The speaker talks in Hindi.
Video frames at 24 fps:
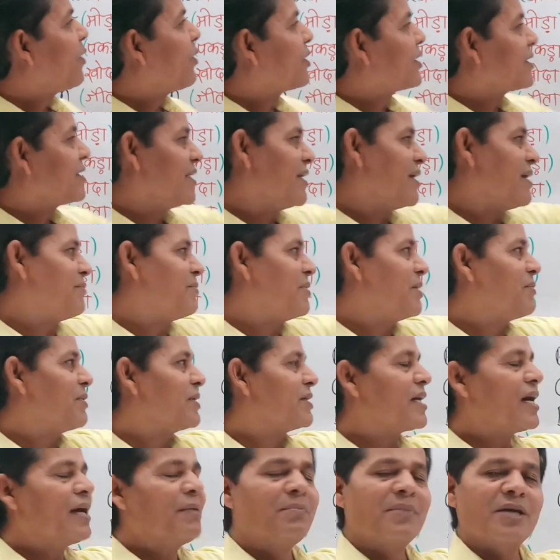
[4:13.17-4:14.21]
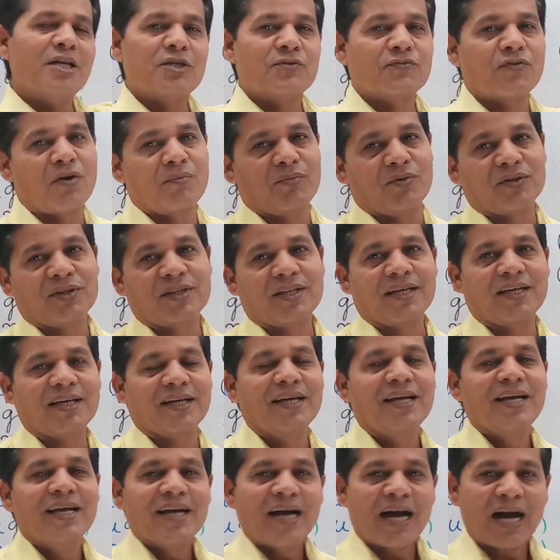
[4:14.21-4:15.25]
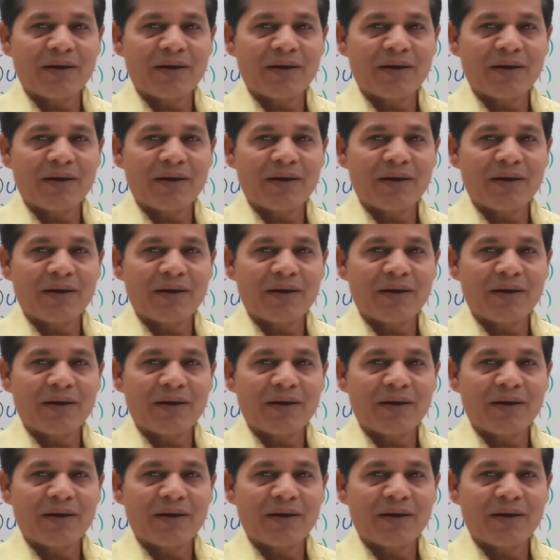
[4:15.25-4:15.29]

और ये हमने बताया बेस फॉर्म होती है